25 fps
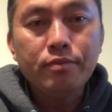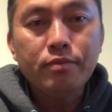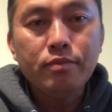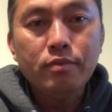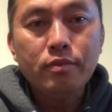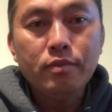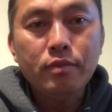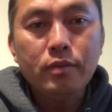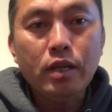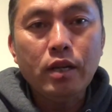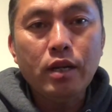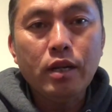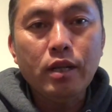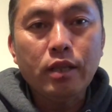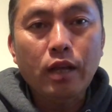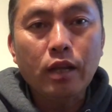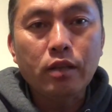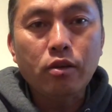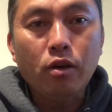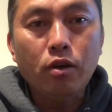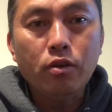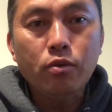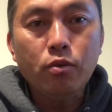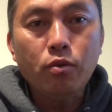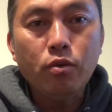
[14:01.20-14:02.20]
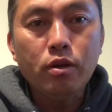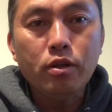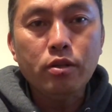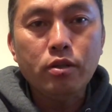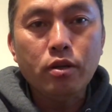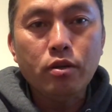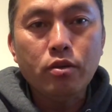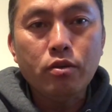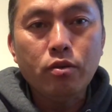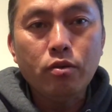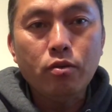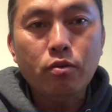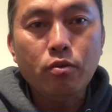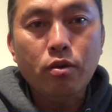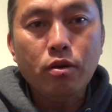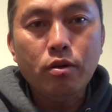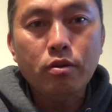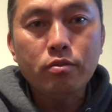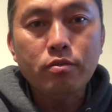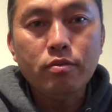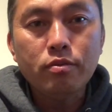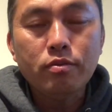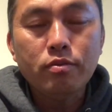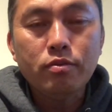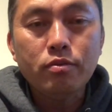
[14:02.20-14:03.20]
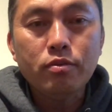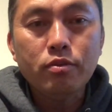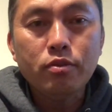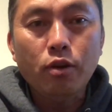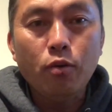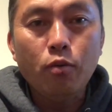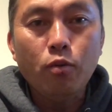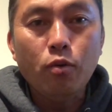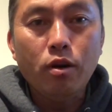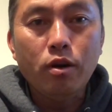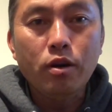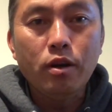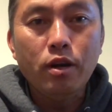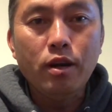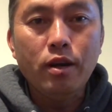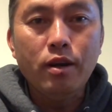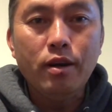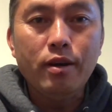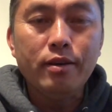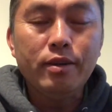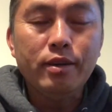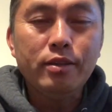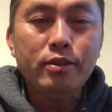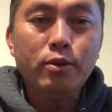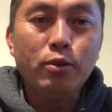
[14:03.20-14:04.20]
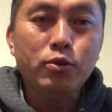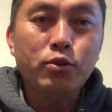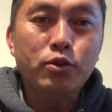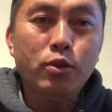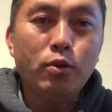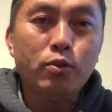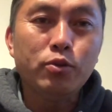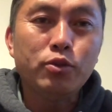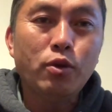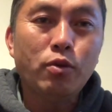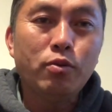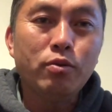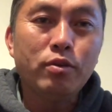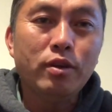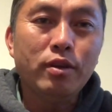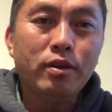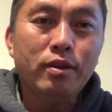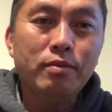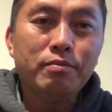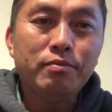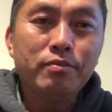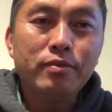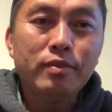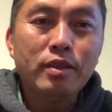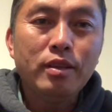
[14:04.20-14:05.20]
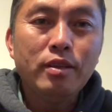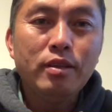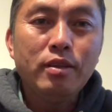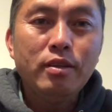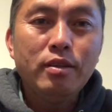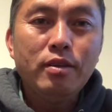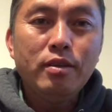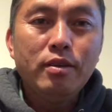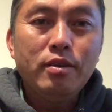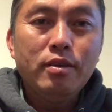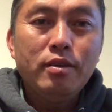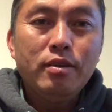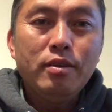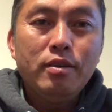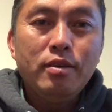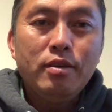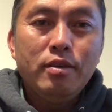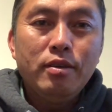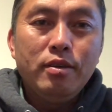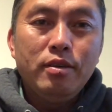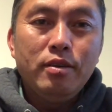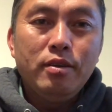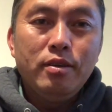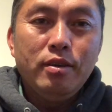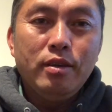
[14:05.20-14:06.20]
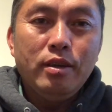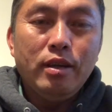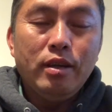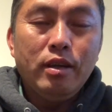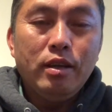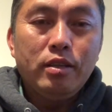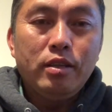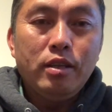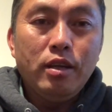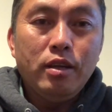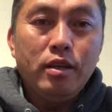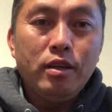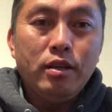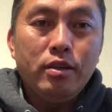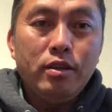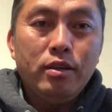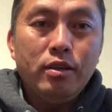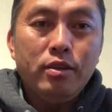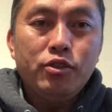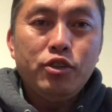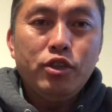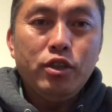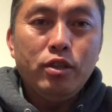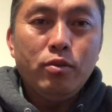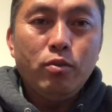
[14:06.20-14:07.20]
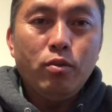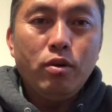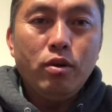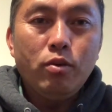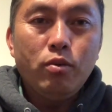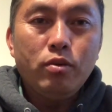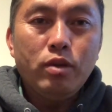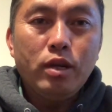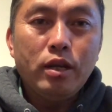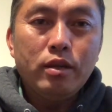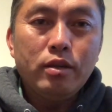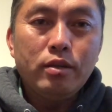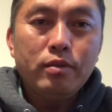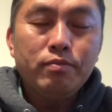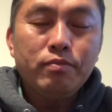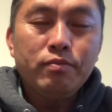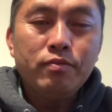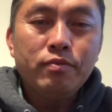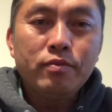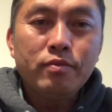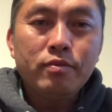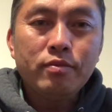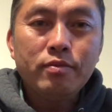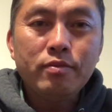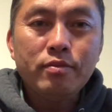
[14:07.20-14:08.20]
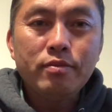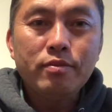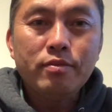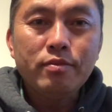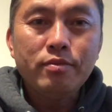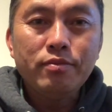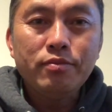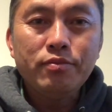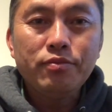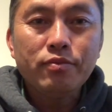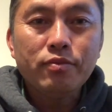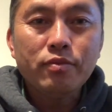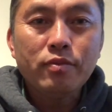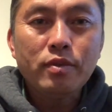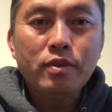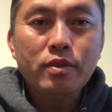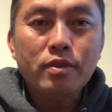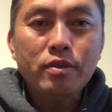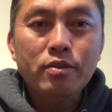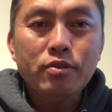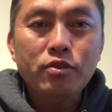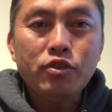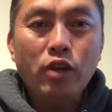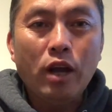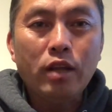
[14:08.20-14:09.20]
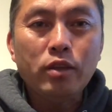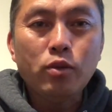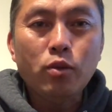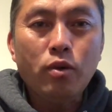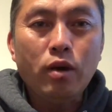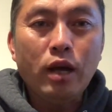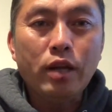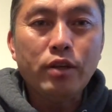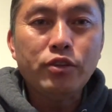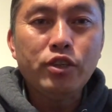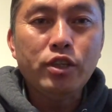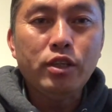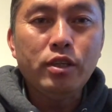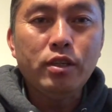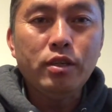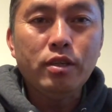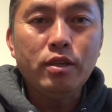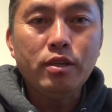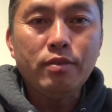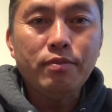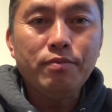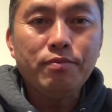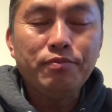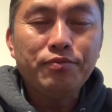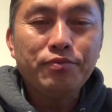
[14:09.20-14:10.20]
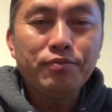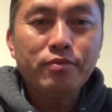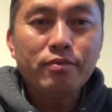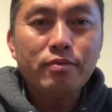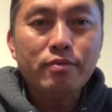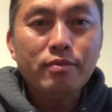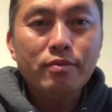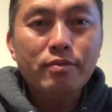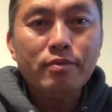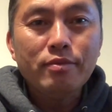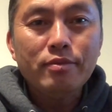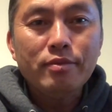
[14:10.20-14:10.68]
ua nè thiên này ta tỏ cho ua lên giờ cử ua sợ ua đó này tao xỉu trong đó cái này thiên này chỉ ua luôn đang chán tôi cần gì nữa